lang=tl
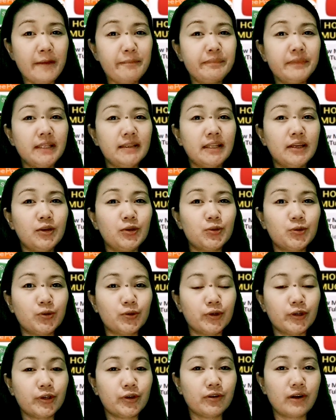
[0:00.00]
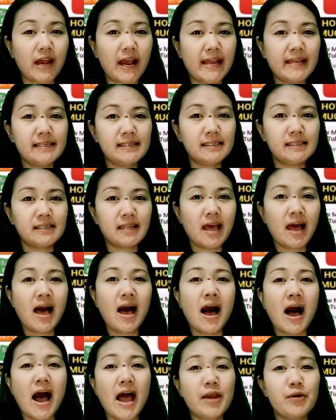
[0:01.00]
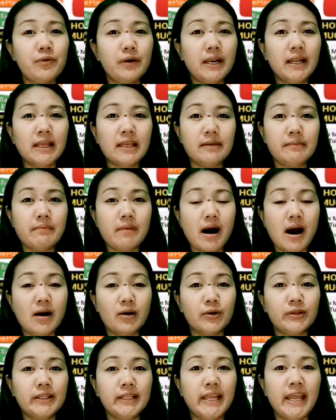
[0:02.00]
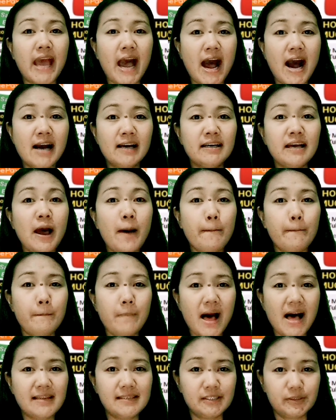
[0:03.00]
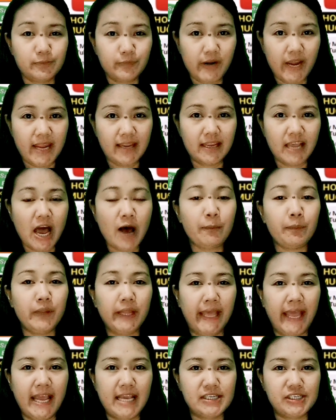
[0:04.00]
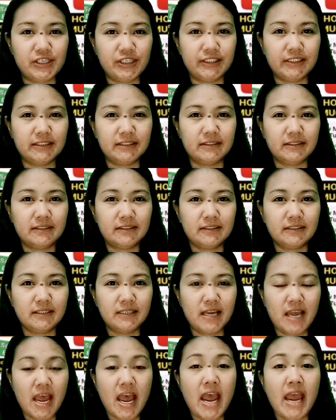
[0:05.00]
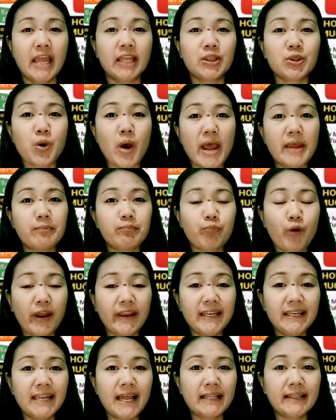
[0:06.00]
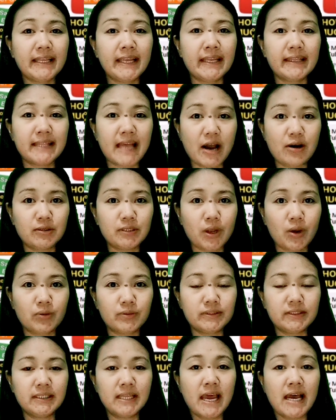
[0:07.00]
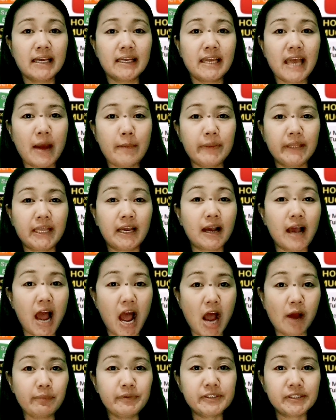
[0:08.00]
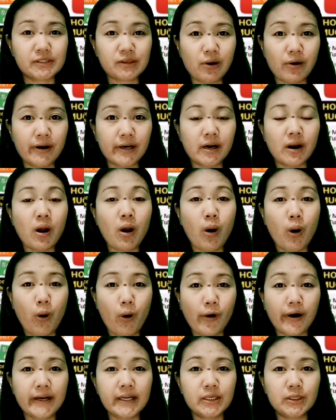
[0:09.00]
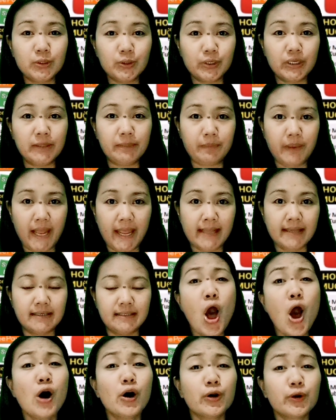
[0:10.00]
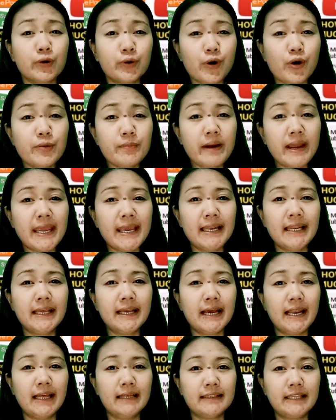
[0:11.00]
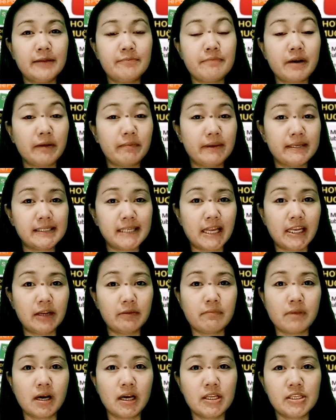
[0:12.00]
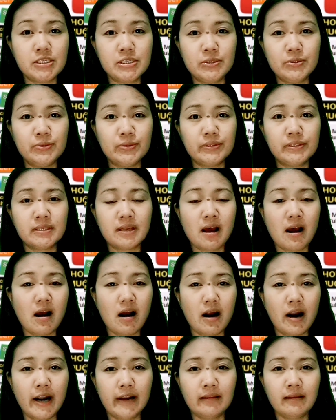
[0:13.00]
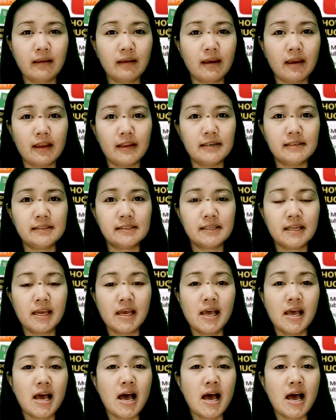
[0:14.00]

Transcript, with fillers: app na tinutukoy ko guys ay walang iba kundi ang Bus Break application. Ito ay pwede nating i-download gamit ang App Store or Google Play. Kung mahilig ka lang ding magbasa ng mga news, articles,